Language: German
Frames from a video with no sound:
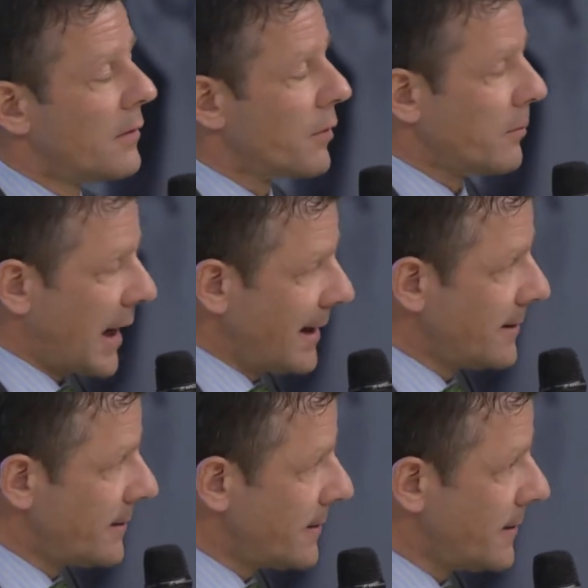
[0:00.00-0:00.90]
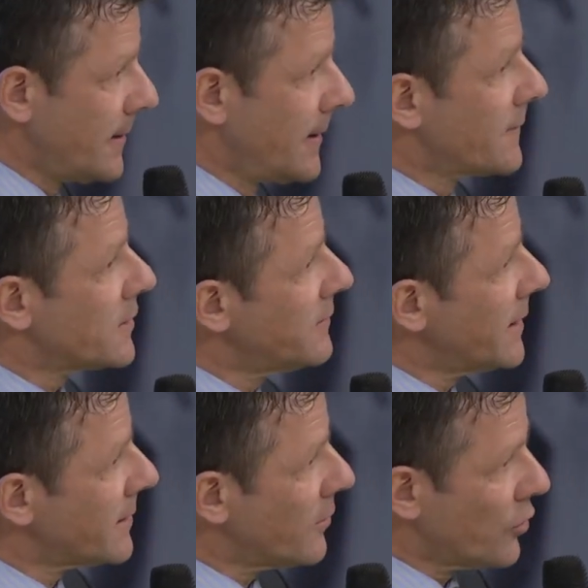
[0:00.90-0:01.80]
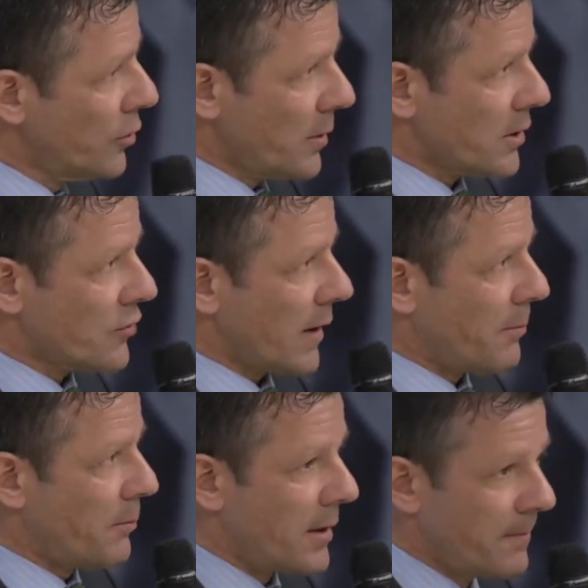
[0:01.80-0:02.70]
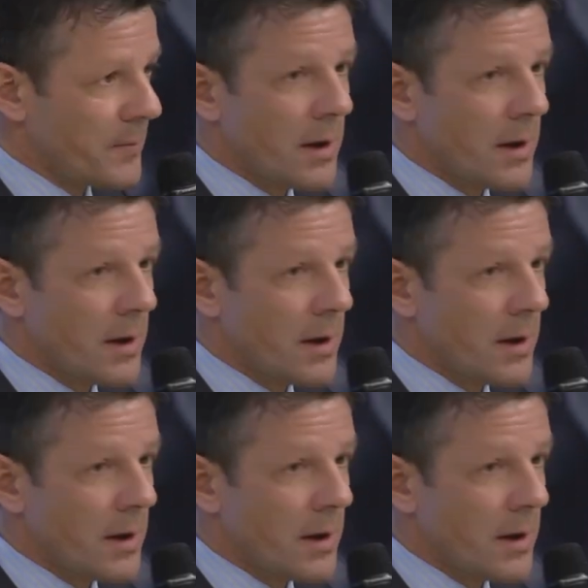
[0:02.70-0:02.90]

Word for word: vom Leitenden. Das wird auch darüber schwappen.